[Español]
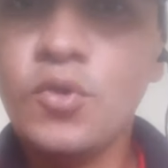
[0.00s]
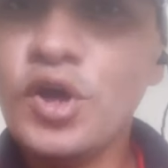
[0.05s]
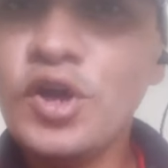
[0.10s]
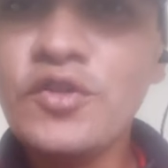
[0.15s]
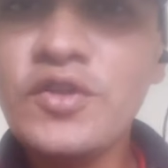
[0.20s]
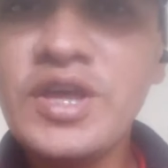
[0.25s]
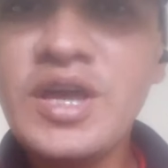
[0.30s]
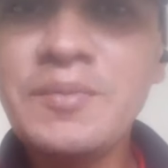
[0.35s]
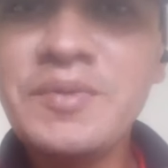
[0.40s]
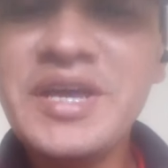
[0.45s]

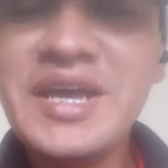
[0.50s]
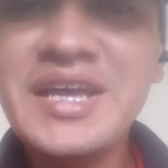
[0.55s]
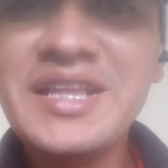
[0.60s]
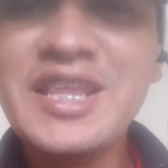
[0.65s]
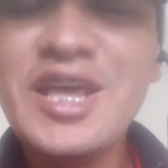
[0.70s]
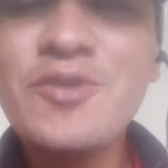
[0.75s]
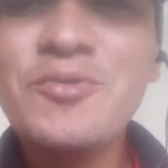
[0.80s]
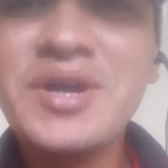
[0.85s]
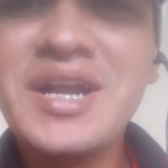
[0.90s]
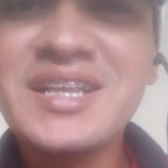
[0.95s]
Buenos días mi
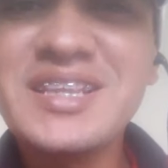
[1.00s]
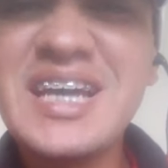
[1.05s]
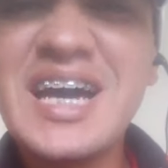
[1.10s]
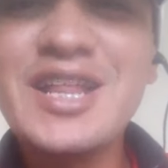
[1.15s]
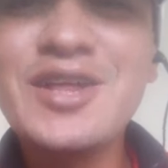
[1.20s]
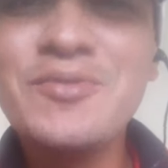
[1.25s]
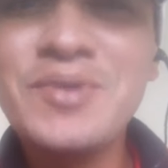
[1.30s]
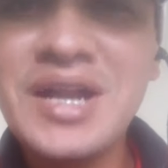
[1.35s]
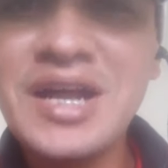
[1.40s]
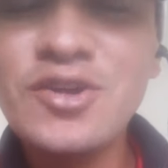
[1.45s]
gente, buenas
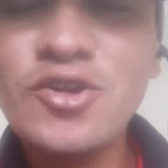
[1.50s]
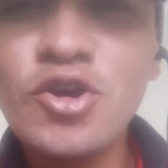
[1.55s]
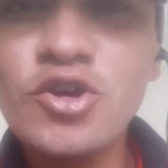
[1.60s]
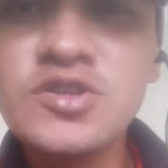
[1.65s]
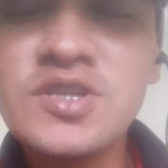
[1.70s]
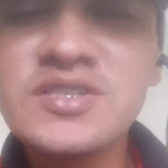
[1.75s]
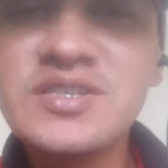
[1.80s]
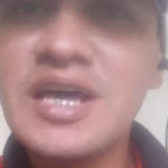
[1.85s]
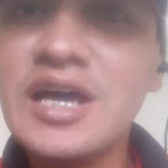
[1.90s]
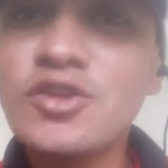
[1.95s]
tardes, buenas
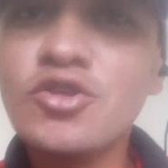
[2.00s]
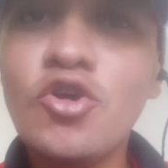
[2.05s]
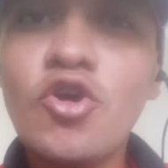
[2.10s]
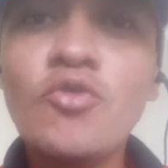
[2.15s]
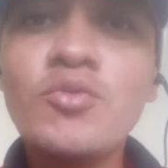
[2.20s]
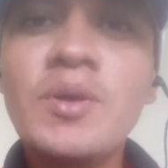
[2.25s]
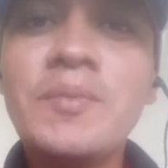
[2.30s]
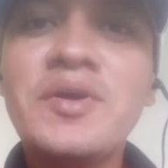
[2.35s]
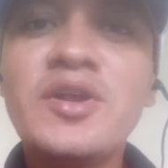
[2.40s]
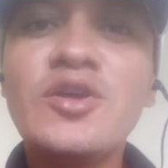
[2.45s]
noches, sean
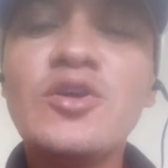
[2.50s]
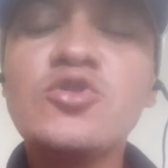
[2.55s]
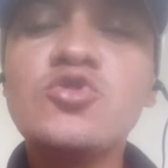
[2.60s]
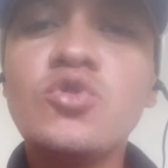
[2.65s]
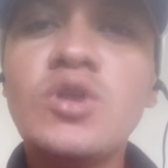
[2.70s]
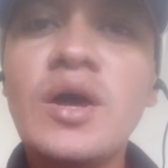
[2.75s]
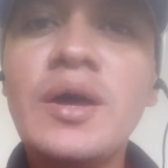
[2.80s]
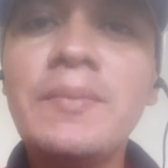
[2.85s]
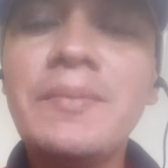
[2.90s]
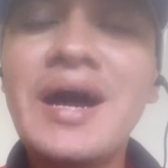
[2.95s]
todos
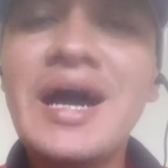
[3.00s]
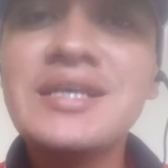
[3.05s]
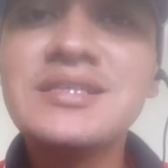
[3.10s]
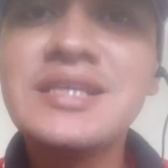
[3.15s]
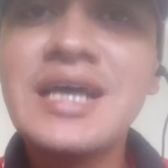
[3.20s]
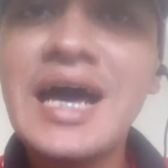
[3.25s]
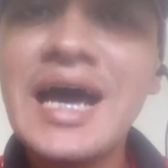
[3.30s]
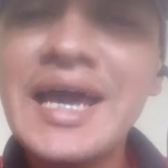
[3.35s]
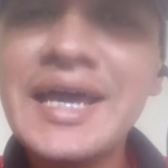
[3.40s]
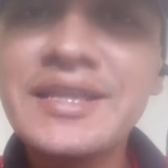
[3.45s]
bienvenidos una vez
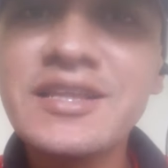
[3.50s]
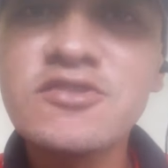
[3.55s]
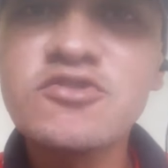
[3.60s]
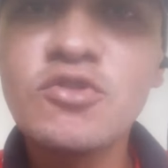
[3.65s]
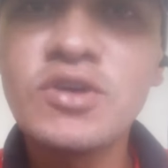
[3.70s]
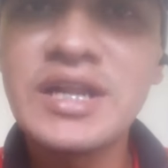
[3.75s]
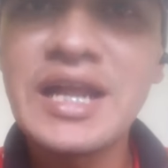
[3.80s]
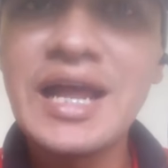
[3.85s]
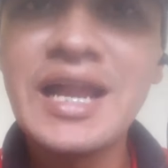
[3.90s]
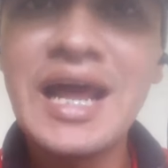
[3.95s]
más a este
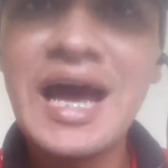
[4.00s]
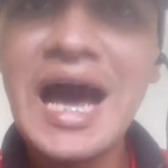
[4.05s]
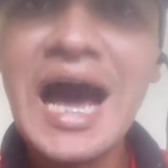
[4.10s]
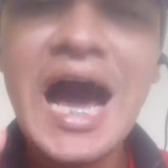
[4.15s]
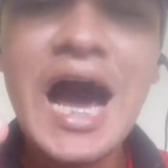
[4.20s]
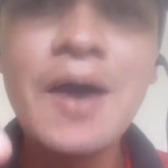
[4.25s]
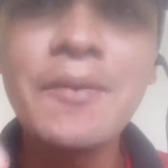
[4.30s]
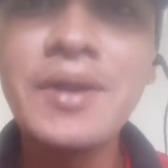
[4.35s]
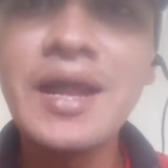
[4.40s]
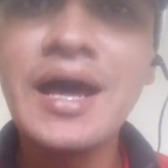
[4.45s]
su canal
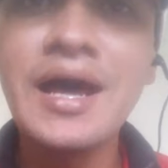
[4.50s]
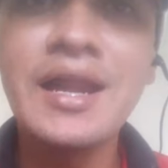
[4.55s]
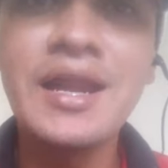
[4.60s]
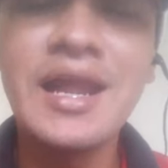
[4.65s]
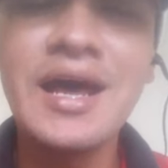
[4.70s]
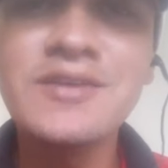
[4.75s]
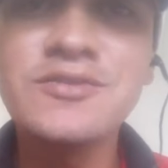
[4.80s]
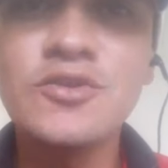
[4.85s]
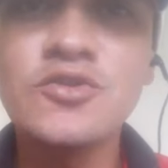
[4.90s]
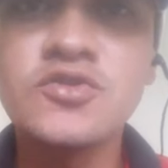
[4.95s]
Habla
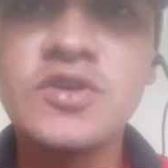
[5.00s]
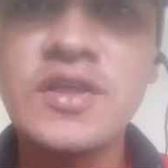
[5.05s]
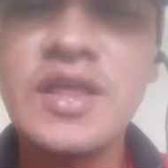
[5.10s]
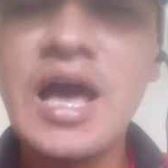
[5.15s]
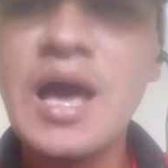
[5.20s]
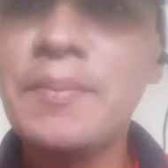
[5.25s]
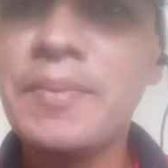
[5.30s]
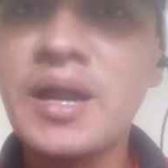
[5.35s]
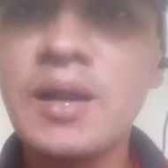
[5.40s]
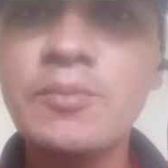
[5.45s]
la
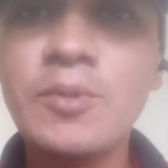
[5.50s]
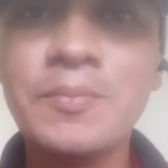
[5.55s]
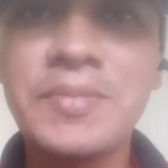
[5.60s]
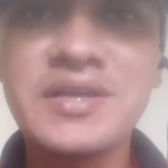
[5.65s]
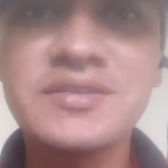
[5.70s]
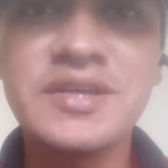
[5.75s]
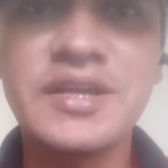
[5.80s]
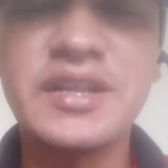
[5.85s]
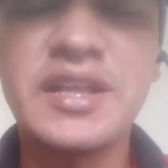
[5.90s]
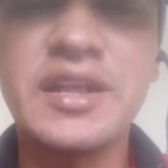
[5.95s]
Sociedad. Es para mí un
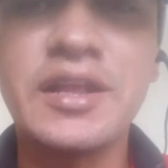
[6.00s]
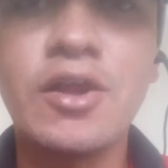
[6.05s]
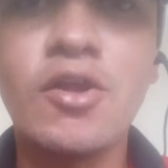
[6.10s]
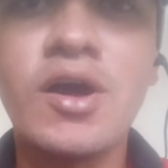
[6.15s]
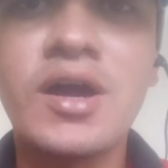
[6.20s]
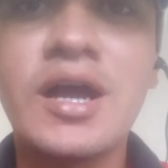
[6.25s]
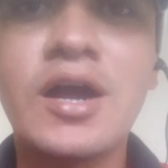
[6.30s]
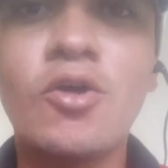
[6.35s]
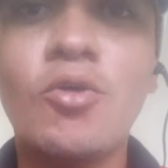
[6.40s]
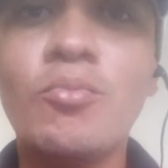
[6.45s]
placer
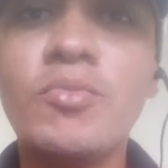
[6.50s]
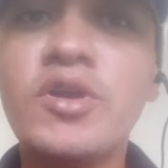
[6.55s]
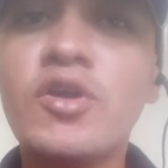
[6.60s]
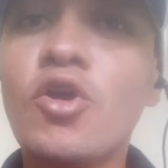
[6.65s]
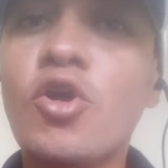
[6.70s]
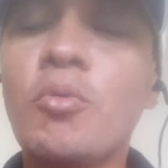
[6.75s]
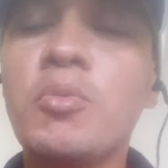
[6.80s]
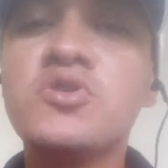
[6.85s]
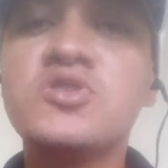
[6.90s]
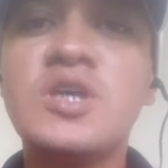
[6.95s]
tenerlos acá
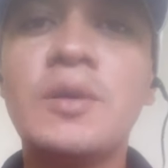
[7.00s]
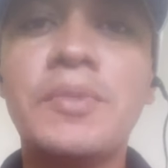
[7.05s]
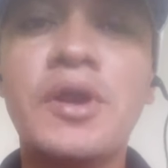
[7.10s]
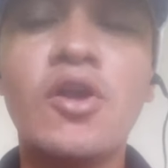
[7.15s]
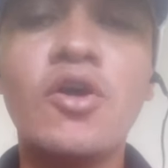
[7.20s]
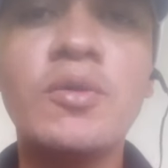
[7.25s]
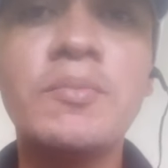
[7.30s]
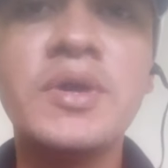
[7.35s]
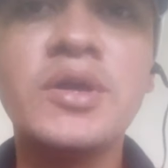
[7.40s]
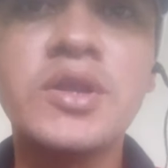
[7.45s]
conmigo y como siempre
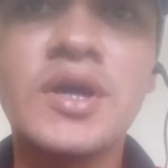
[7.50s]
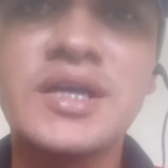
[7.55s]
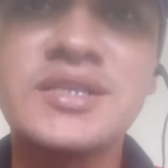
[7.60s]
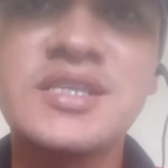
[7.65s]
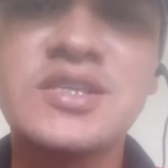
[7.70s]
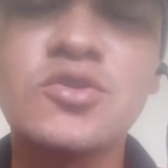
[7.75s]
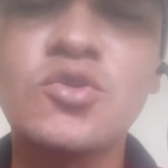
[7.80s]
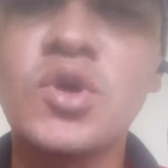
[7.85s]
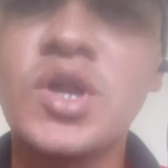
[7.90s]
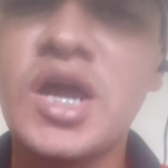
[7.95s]
los invito a que
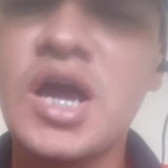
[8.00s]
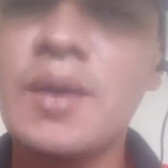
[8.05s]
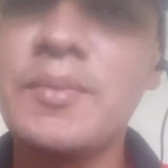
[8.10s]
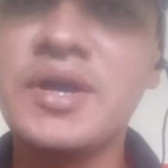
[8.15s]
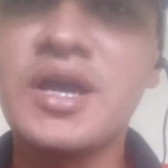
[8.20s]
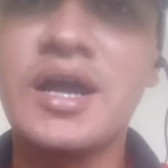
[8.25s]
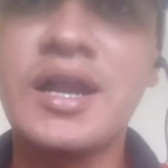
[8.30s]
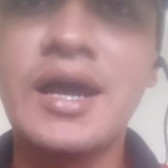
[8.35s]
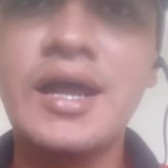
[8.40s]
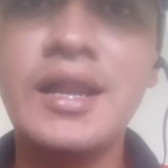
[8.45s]
se suscriban a
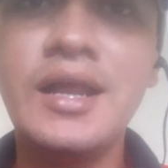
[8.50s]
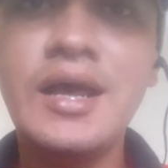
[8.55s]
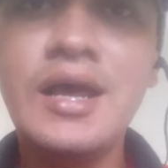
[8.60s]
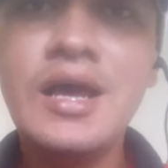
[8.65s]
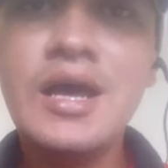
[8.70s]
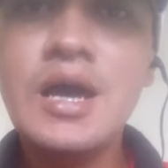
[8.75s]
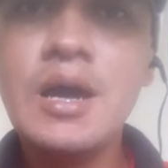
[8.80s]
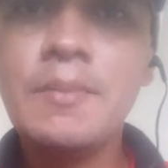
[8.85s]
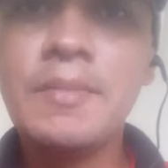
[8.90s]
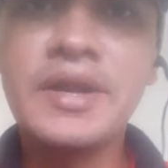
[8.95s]
mi canal,
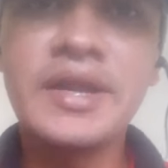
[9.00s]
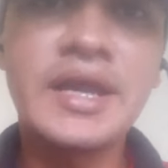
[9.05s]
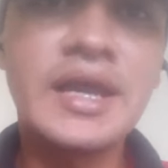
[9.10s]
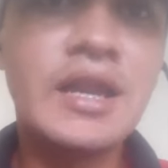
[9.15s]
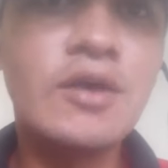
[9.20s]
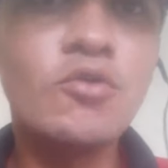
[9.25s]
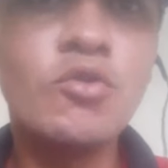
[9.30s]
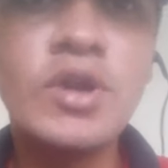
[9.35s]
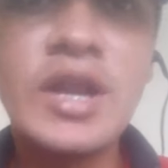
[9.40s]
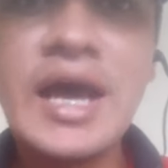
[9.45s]
me
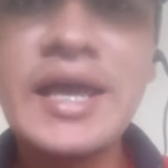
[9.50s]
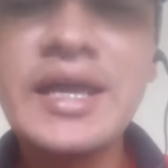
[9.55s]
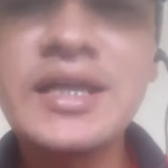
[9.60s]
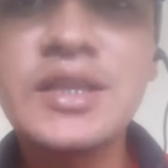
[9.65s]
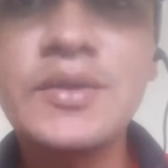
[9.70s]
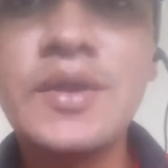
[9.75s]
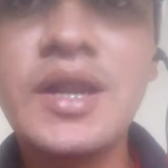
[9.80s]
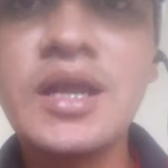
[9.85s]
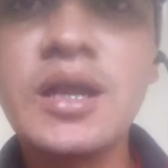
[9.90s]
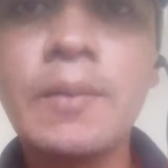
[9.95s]
regalen un like,
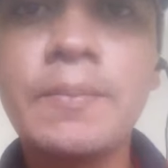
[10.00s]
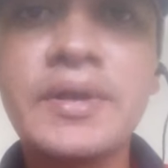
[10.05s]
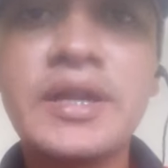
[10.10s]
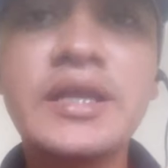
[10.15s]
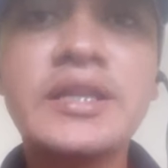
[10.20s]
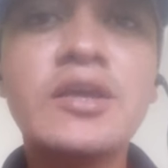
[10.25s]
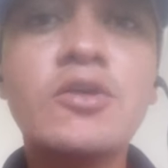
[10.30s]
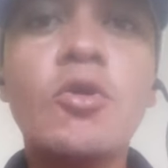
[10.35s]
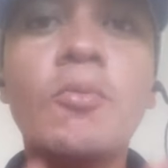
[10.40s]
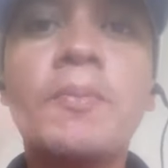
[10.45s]
activen la
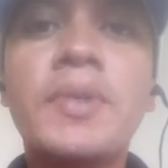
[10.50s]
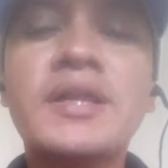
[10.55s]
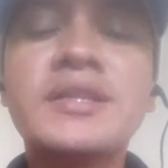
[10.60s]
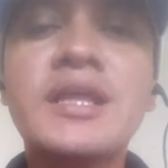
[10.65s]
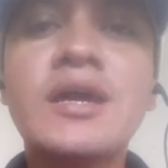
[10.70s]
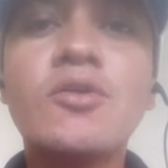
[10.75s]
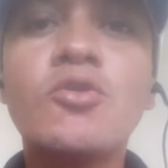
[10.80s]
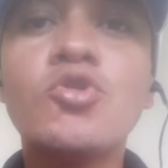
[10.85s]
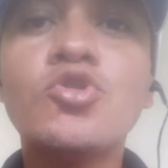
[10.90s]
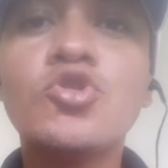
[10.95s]
campanita y
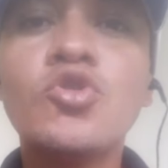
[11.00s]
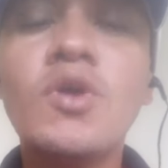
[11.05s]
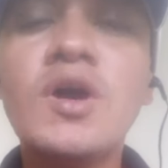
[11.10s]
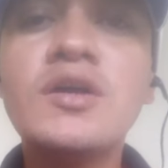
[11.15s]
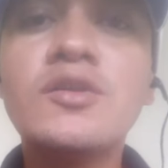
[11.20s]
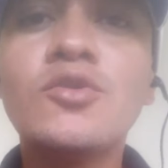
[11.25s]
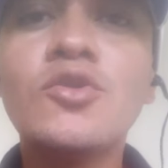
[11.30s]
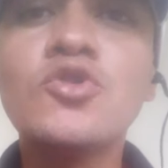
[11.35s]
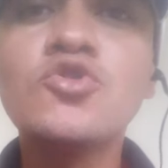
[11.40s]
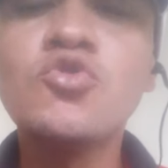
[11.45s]
compartan con
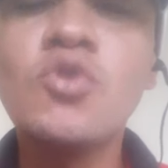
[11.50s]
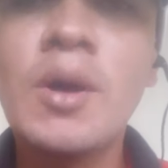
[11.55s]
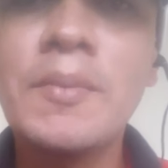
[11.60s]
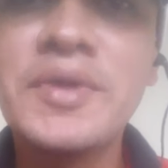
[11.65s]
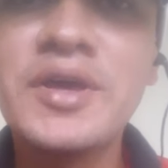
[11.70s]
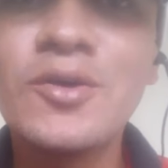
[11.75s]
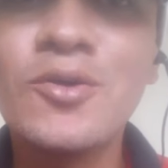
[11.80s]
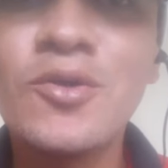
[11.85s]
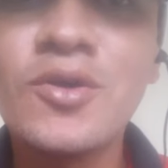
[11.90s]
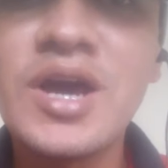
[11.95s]
todas y todos sus
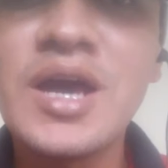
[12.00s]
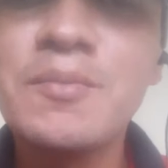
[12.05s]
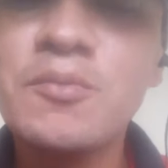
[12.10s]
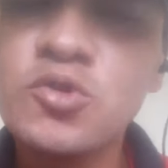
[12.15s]
amigos, ¿ok?